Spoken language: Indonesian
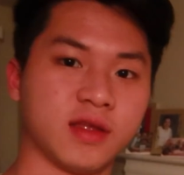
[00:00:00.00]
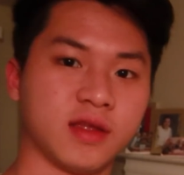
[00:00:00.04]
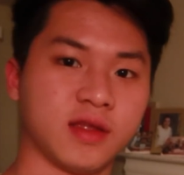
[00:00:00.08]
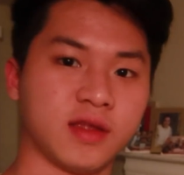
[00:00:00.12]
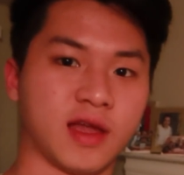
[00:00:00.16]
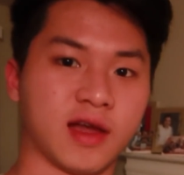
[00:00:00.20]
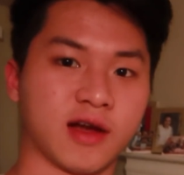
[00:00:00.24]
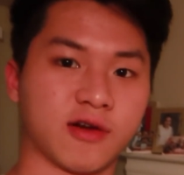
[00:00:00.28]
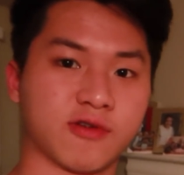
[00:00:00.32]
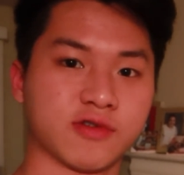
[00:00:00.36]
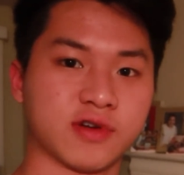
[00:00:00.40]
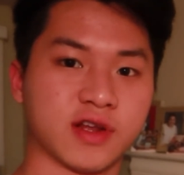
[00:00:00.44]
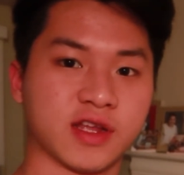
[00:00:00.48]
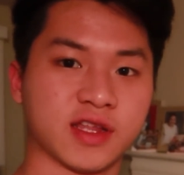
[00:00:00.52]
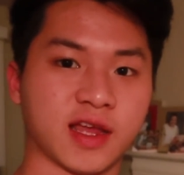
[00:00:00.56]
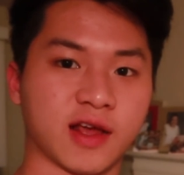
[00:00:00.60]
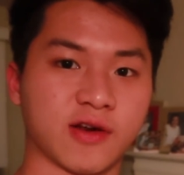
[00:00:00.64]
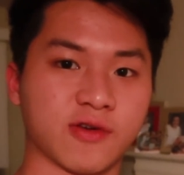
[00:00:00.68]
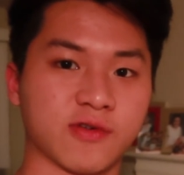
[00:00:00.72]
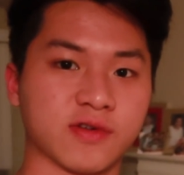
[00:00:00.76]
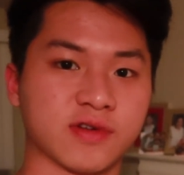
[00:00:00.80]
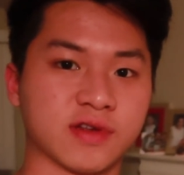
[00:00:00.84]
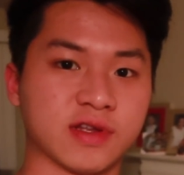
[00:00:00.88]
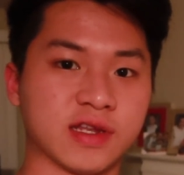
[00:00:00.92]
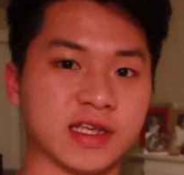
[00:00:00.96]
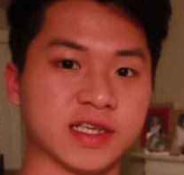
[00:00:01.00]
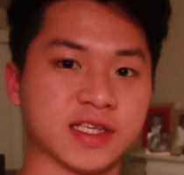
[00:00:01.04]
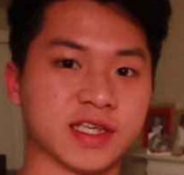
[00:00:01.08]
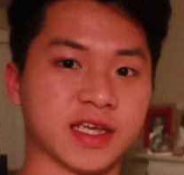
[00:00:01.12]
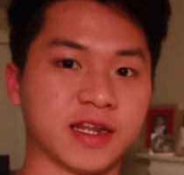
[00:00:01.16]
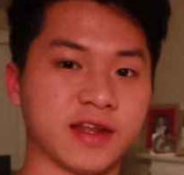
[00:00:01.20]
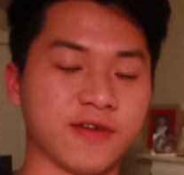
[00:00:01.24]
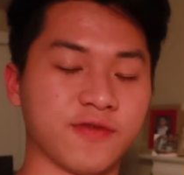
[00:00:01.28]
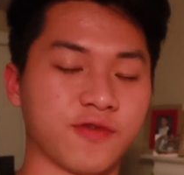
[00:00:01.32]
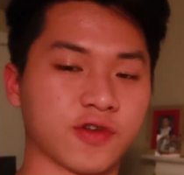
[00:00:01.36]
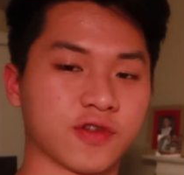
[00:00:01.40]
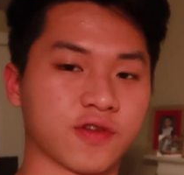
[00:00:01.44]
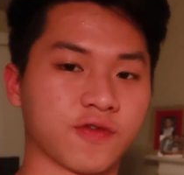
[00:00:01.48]
Ini aku udah taruh di
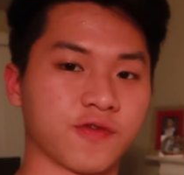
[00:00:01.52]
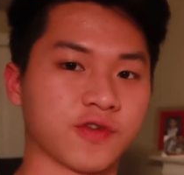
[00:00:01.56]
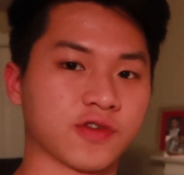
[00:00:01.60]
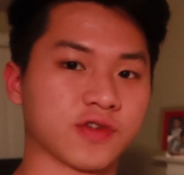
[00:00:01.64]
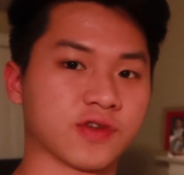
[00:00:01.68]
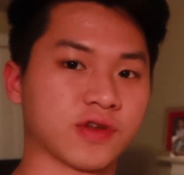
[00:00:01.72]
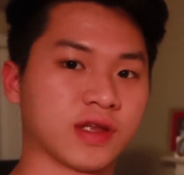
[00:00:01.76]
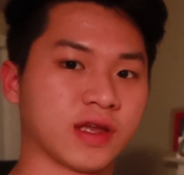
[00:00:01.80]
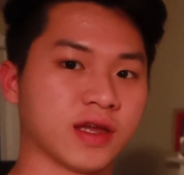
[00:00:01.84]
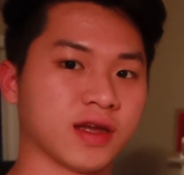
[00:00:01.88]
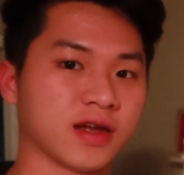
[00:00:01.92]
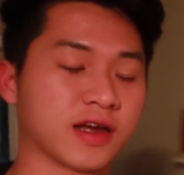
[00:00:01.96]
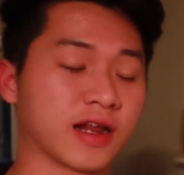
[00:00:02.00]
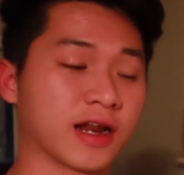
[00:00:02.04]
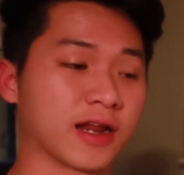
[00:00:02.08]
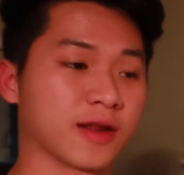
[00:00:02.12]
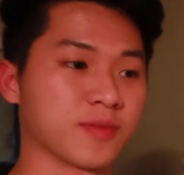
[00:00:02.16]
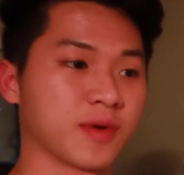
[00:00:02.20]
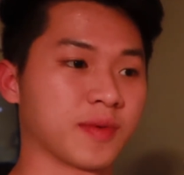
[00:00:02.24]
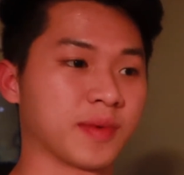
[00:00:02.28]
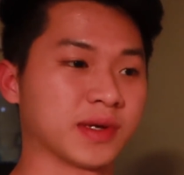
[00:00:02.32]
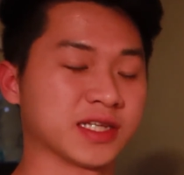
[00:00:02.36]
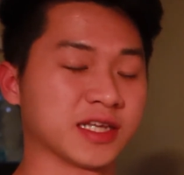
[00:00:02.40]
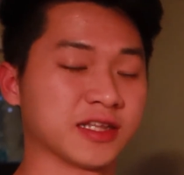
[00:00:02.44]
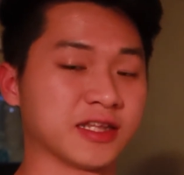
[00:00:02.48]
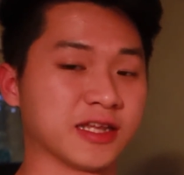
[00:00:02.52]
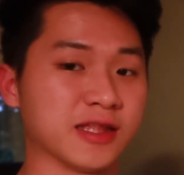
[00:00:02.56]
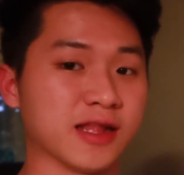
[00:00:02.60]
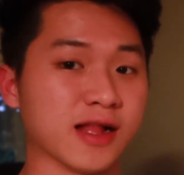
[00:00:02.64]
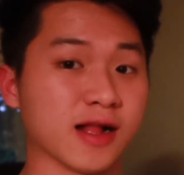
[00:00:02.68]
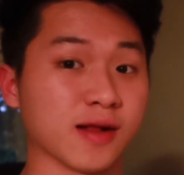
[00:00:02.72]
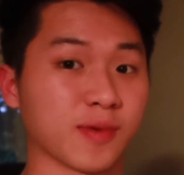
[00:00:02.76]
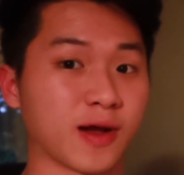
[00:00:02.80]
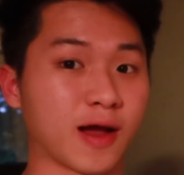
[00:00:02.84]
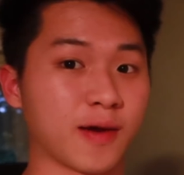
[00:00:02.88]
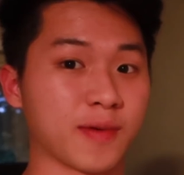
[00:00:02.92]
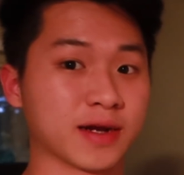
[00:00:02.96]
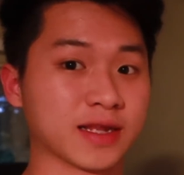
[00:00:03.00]
sini foto-fotonya. Grandma masih di
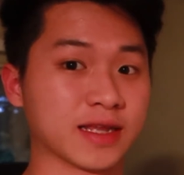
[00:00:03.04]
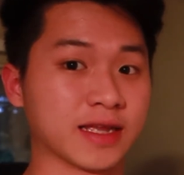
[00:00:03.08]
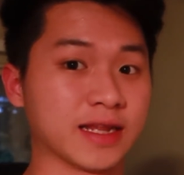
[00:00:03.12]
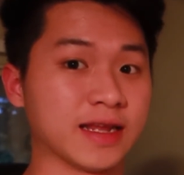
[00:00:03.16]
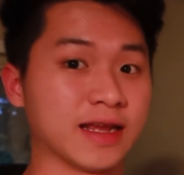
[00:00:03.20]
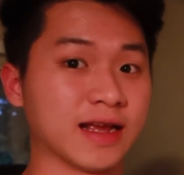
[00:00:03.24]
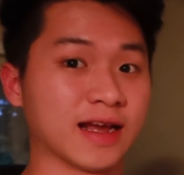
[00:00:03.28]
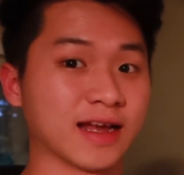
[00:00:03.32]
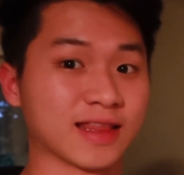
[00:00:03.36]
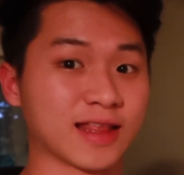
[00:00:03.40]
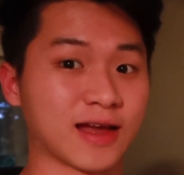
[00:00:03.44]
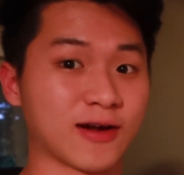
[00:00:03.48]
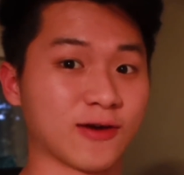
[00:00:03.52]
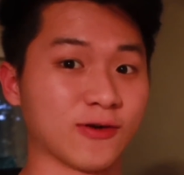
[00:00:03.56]
dalam kamar jadi nggak